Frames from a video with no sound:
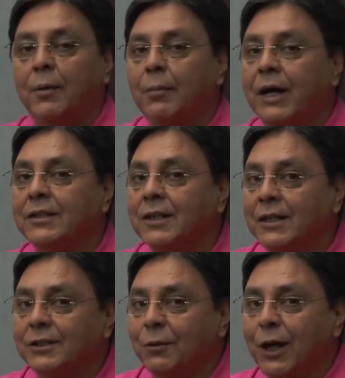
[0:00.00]
Mas
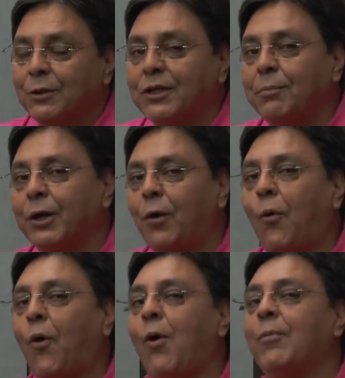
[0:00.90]
antes eu quero saber
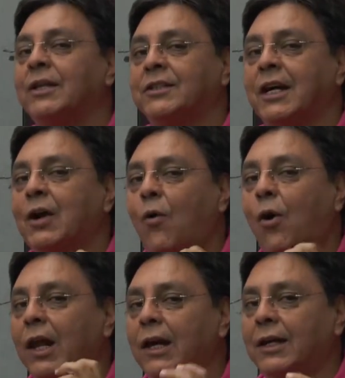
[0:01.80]
como essa
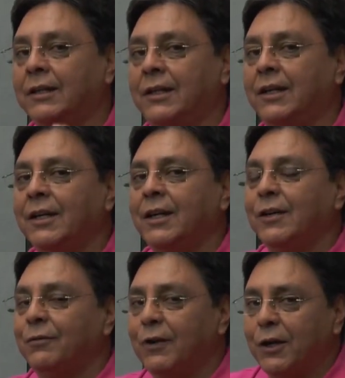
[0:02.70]
angolana
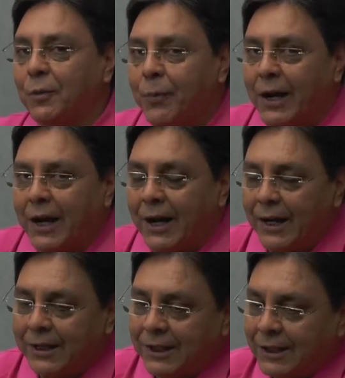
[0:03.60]
veio parar
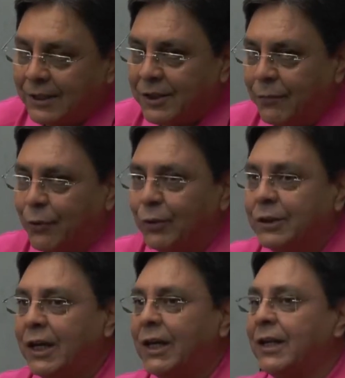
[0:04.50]
aqui nessa
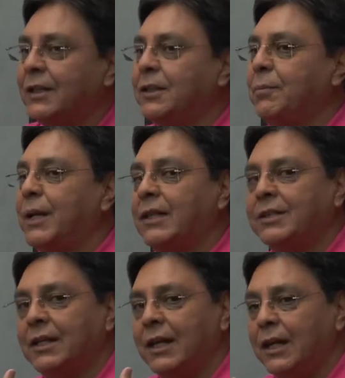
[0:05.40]
fronteira entre
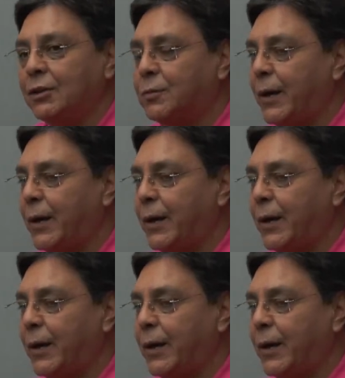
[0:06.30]
brasileiros,